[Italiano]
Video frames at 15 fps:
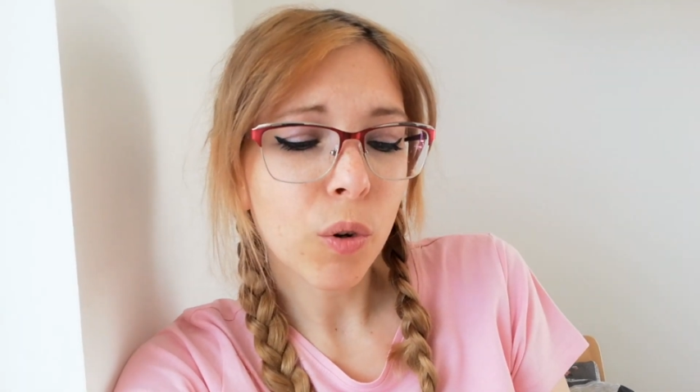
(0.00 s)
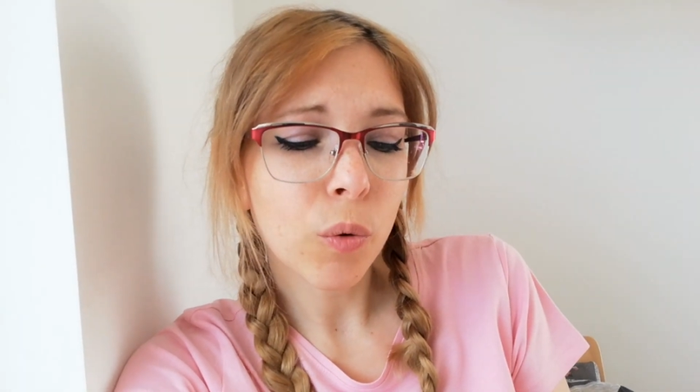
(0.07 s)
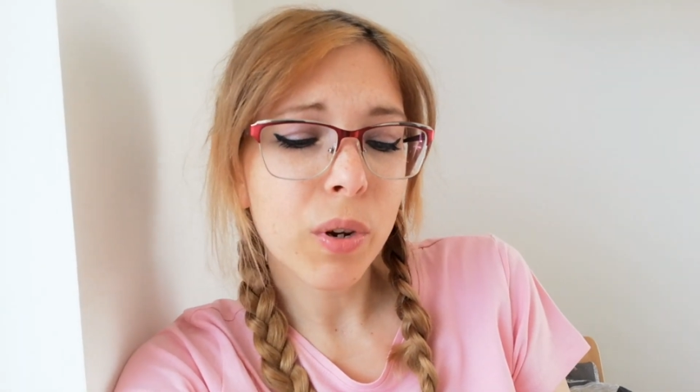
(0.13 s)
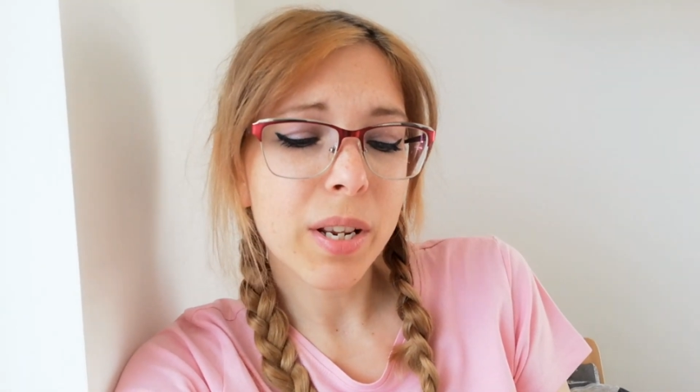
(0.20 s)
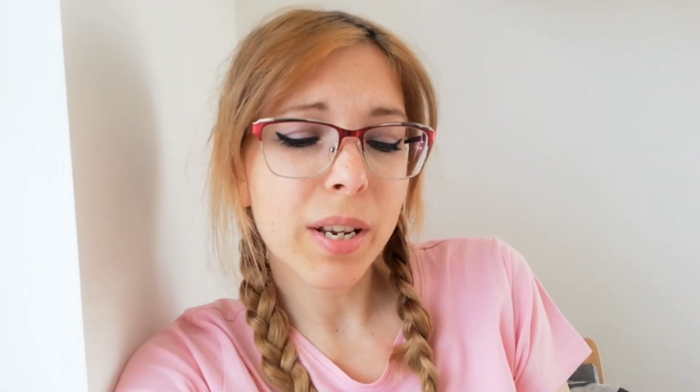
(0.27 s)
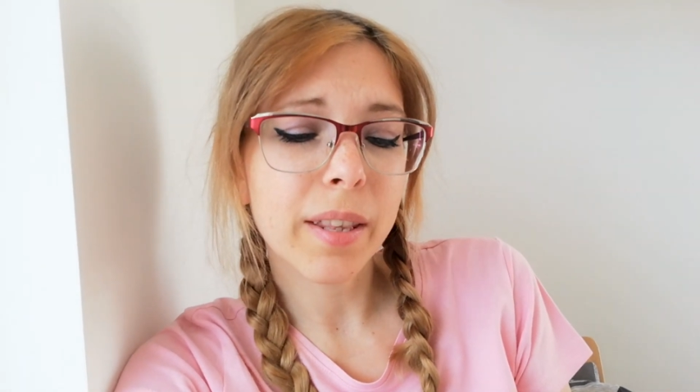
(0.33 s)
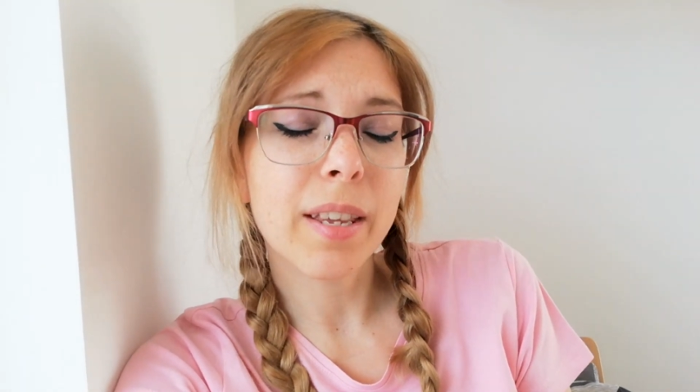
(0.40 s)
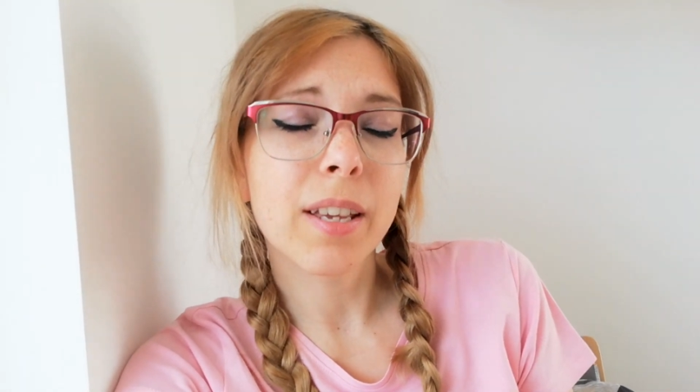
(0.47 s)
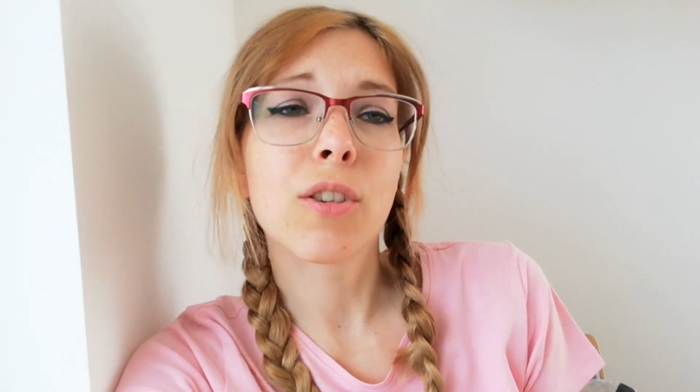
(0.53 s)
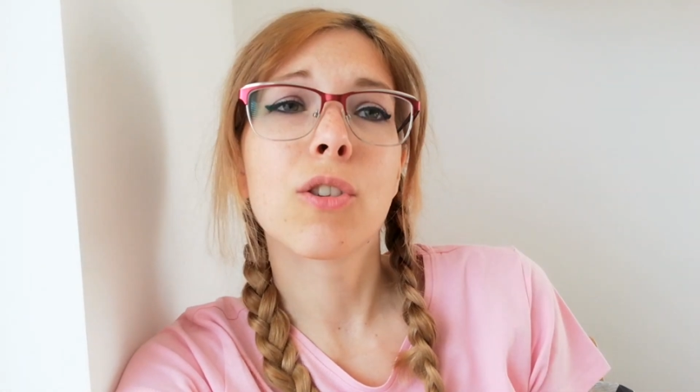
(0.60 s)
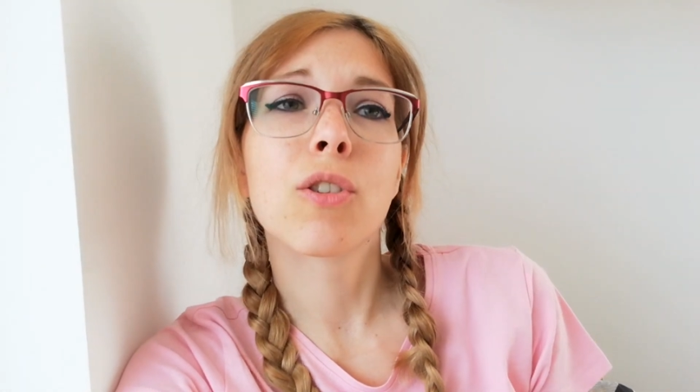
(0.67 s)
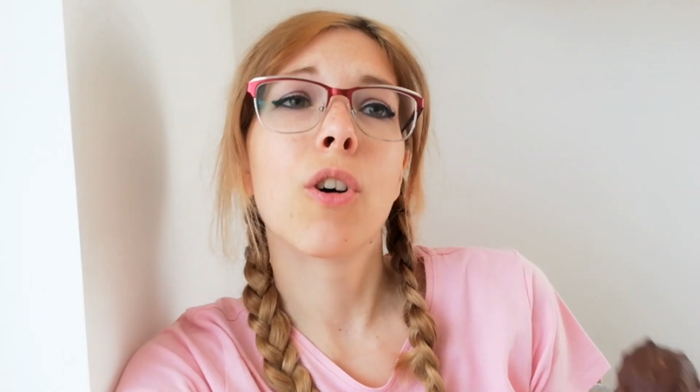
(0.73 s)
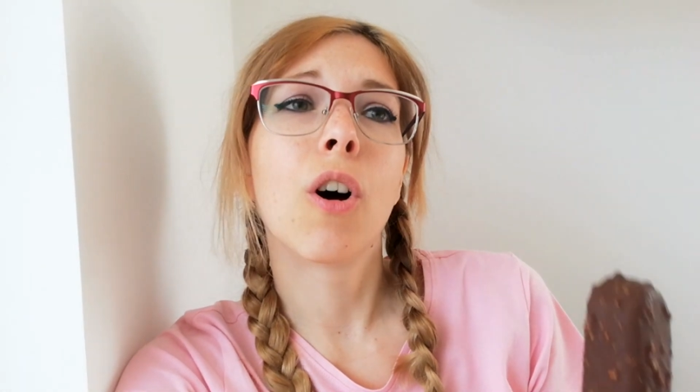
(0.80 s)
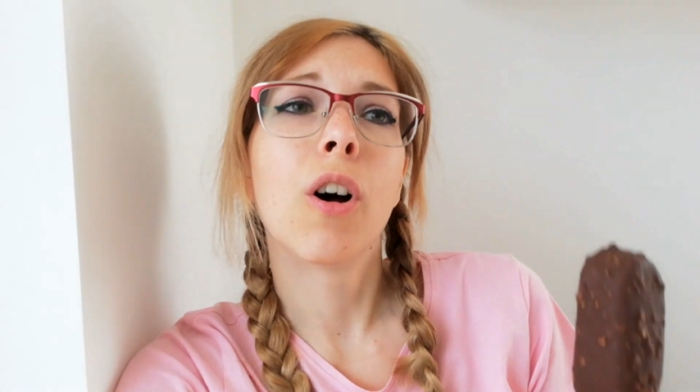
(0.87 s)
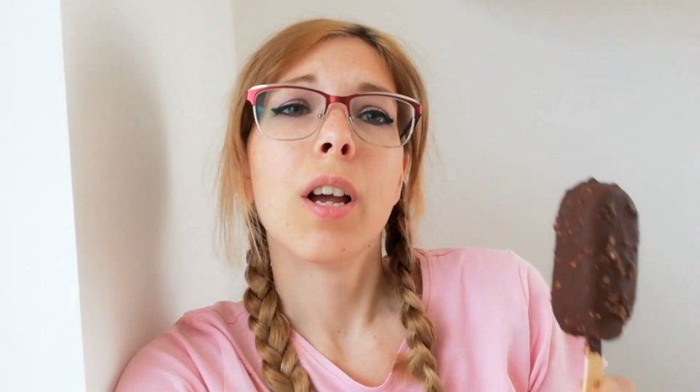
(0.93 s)
quindi
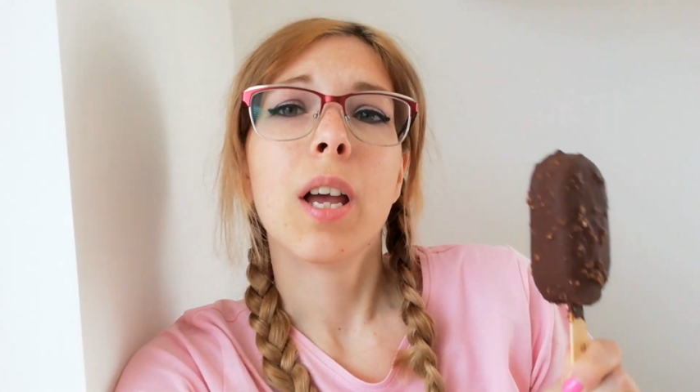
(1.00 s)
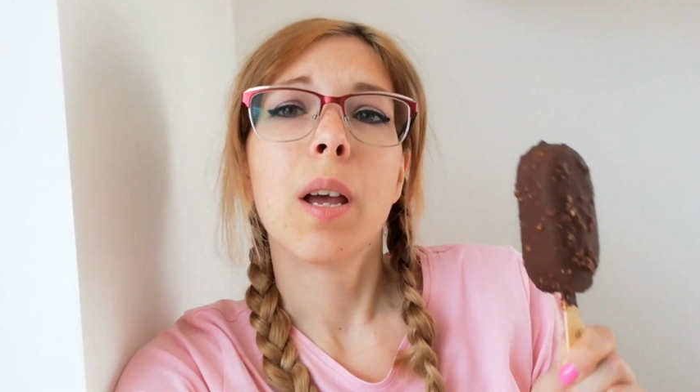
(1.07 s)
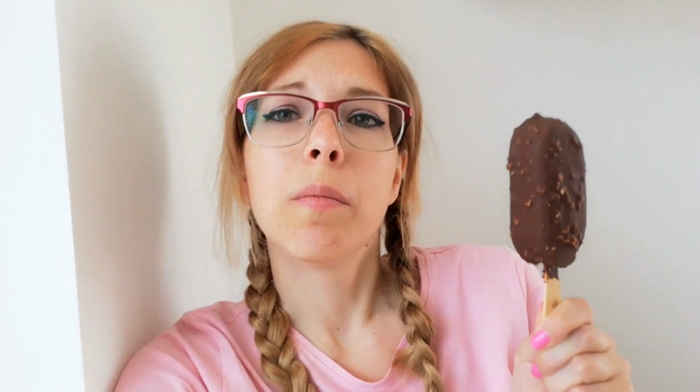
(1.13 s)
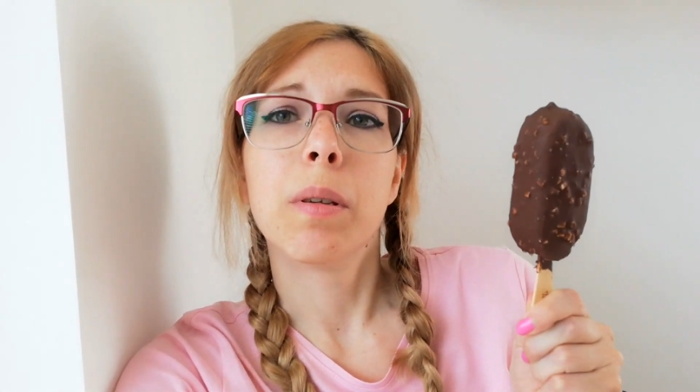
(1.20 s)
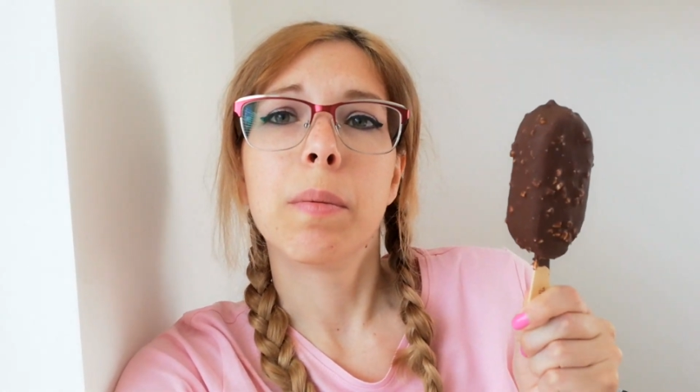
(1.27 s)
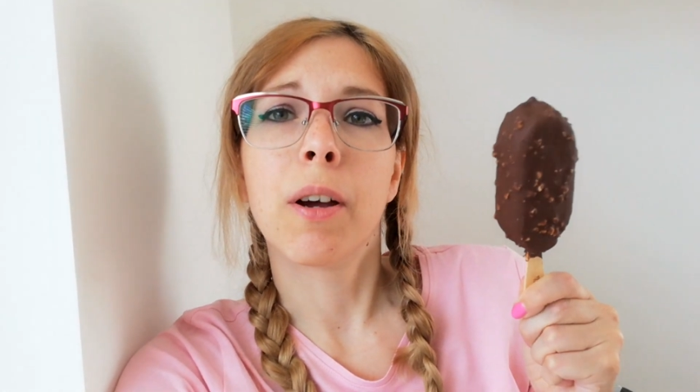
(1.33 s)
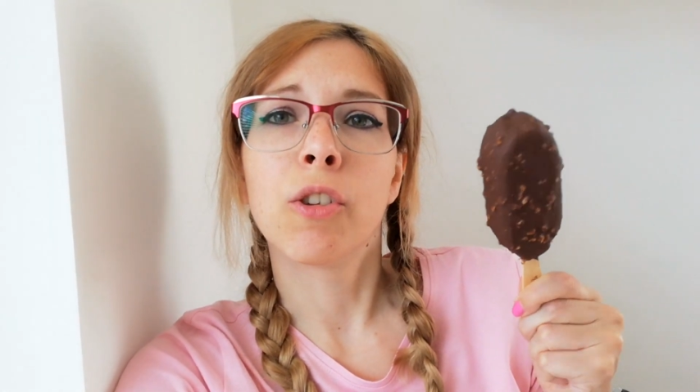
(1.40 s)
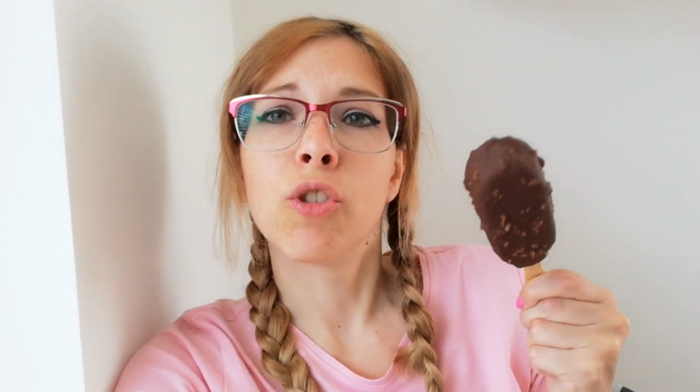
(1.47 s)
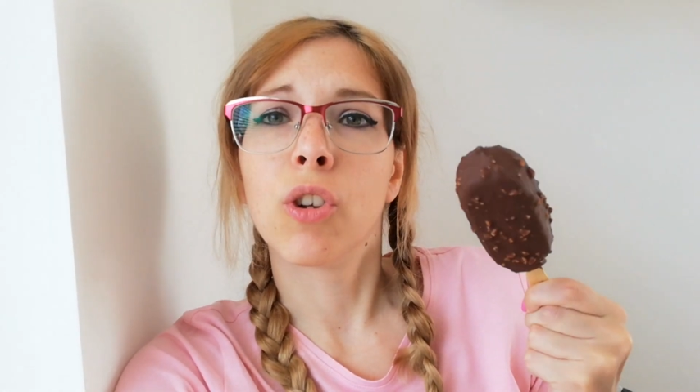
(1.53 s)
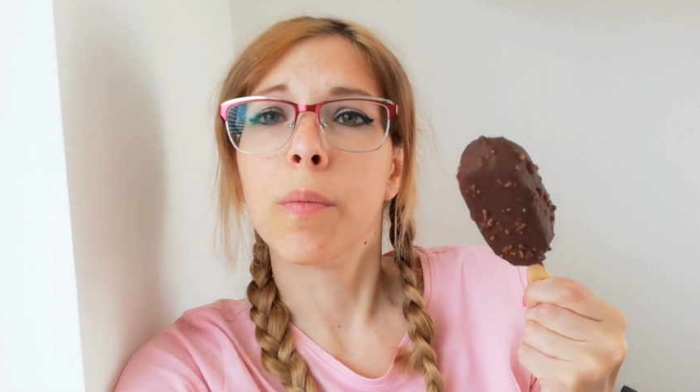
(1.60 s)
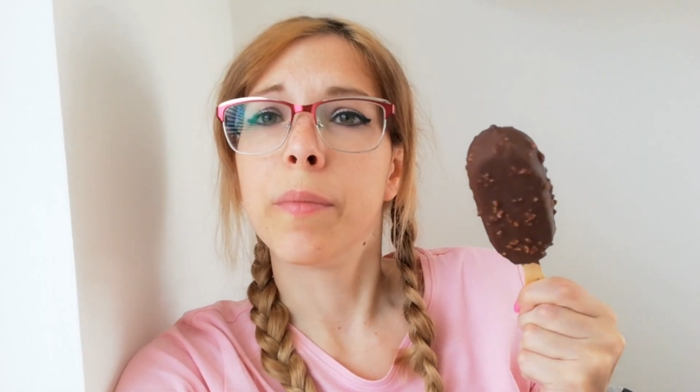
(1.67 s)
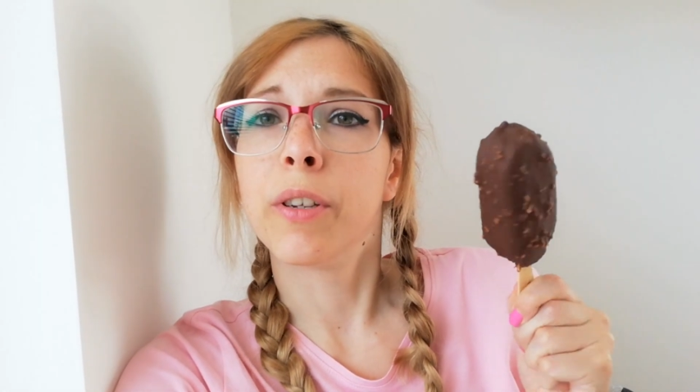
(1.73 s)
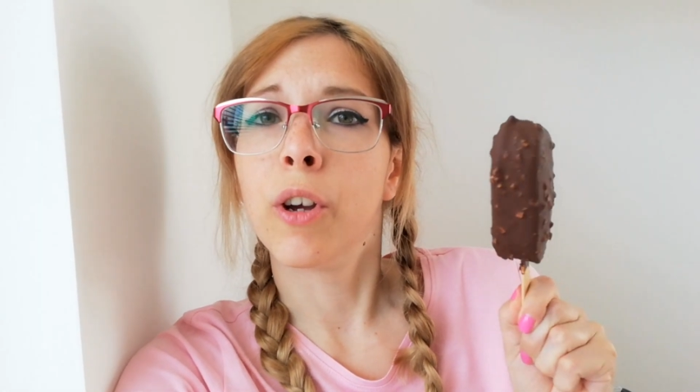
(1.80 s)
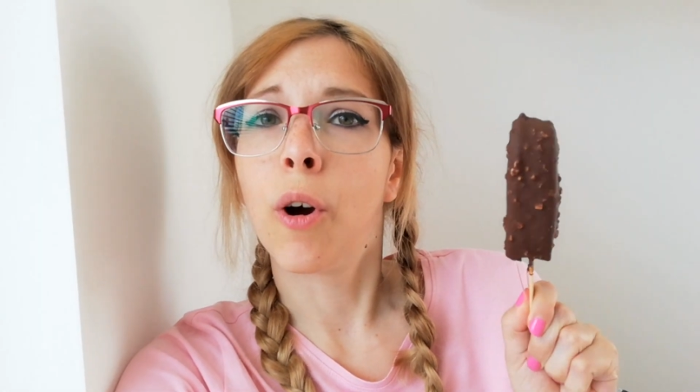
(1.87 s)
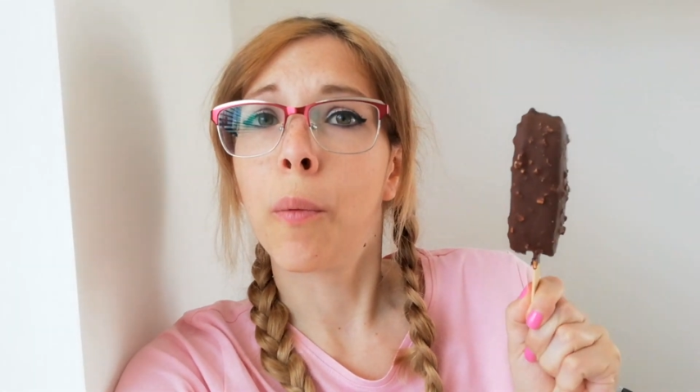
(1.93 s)
adesso mi mangio
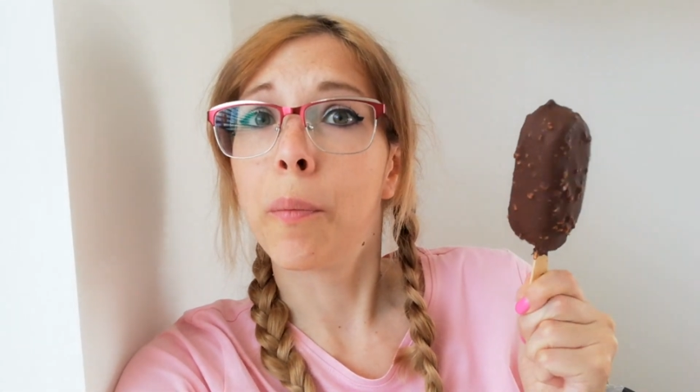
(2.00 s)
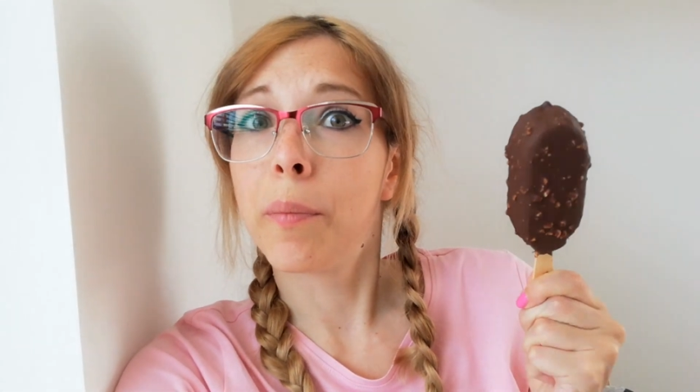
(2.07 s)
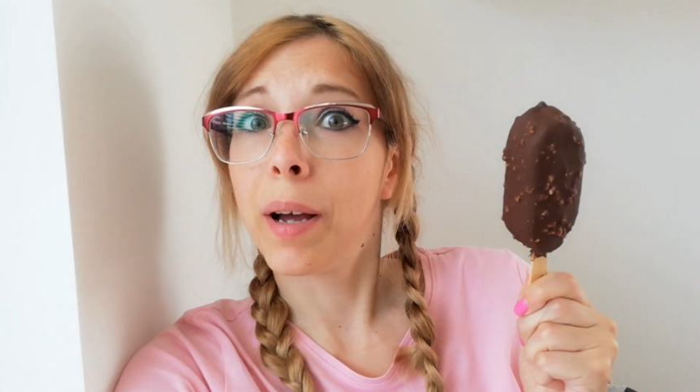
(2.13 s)
il mio